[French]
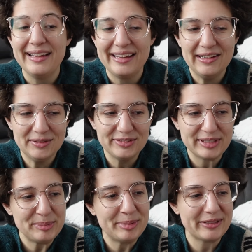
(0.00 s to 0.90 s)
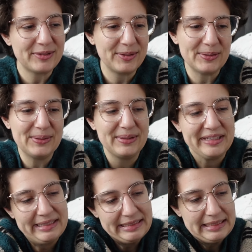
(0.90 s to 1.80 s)
Et enfin, parce que
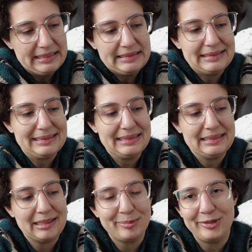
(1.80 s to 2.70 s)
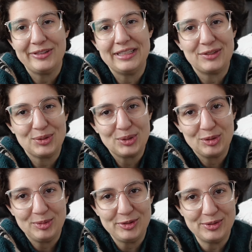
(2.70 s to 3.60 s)
c'était un peu notre lecture
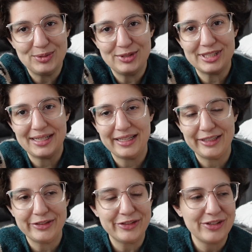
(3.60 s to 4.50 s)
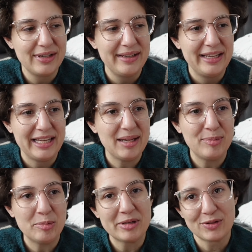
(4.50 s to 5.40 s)
commune du challenge, et
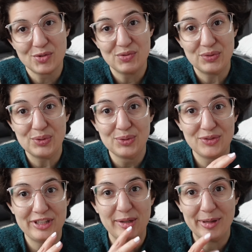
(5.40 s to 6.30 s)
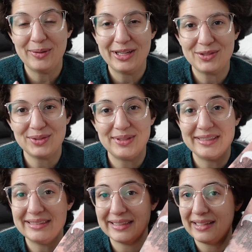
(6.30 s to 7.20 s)
puis parce que je veux finir ma relecture de la
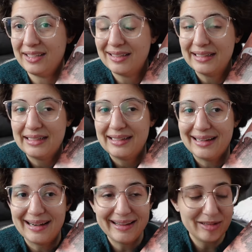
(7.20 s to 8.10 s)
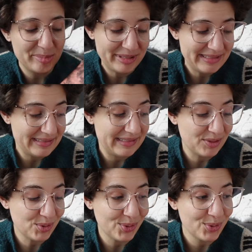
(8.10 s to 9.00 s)
série, La tempête des
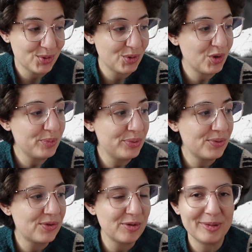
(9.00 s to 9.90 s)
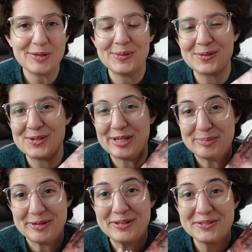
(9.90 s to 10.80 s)
échos. Je repousse, je pense, parce que j'ai
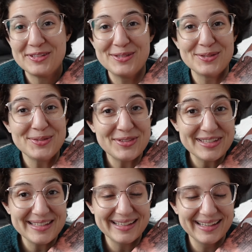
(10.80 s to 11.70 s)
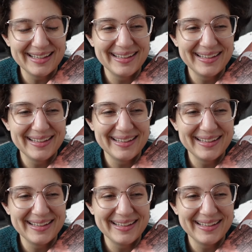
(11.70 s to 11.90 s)
pas envie de finir.